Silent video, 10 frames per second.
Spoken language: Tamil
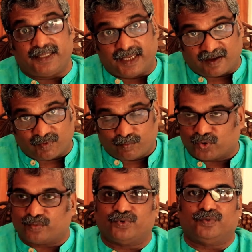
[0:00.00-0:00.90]
இந்தியாவும்
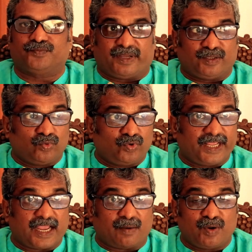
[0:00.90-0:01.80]
பொறுப்பு
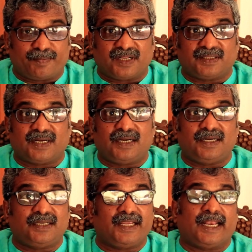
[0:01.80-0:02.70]
பதிமூன்றை
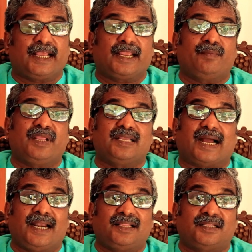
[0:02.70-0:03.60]
அமல்படுத்துகண்டு இலங்கை மீது
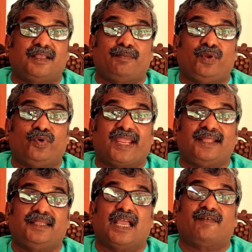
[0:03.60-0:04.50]
அழுத்தத்தை
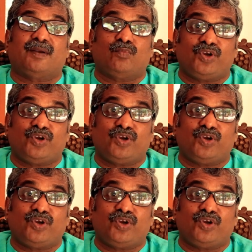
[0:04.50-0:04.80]
பிரியோகிக்க இந்தியாவால்